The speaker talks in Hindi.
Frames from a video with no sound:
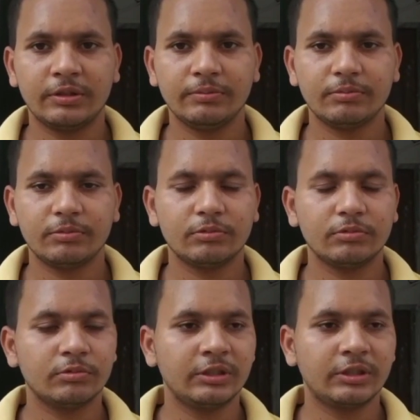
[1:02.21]
थी
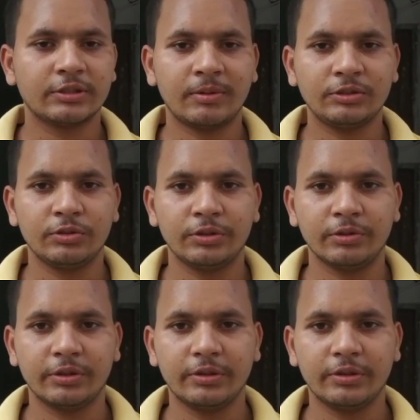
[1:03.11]
उन्हीं का सामान चोरी हो गई